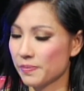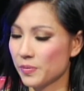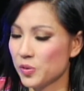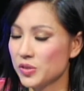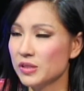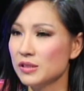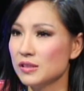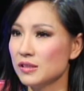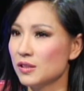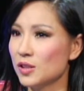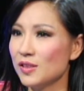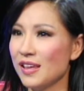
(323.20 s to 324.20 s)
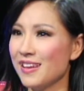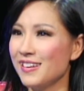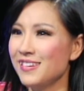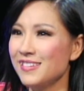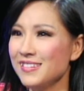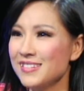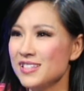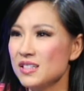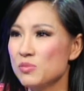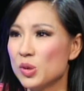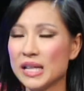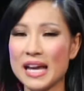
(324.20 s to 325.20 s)
Thùy Dương có thể đứng
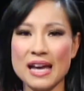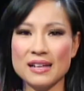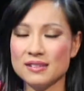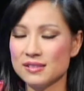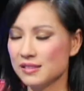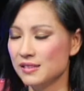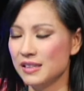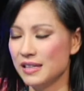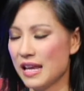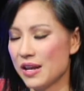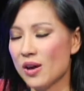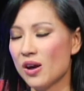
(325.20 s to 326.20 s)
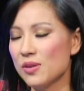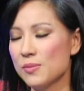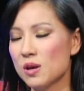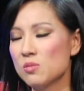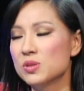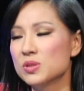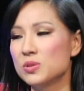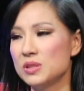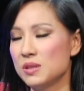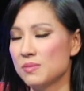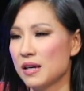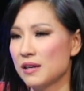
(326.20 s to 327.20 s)
trước 1000 người để nói mà không có run,
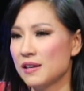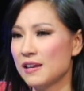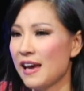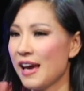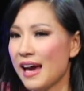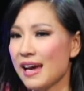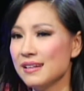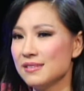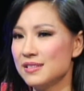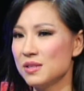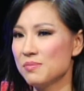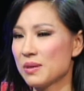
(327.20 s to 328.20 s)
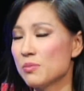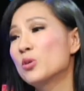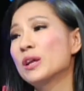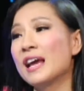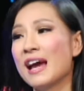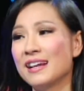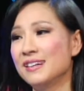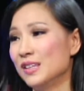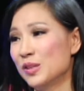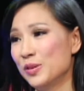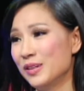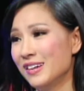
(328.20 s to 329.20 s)
nhưng mà hát trước mặt 1 hay 2 người
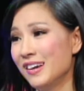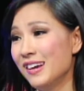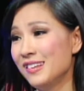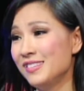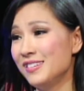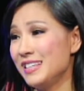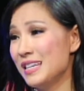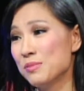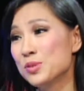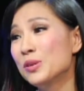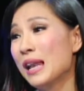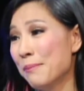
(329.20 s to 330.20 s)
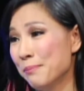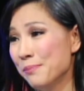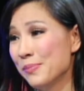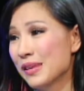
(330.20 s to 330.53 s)
thôi tự nhiên em run lắm.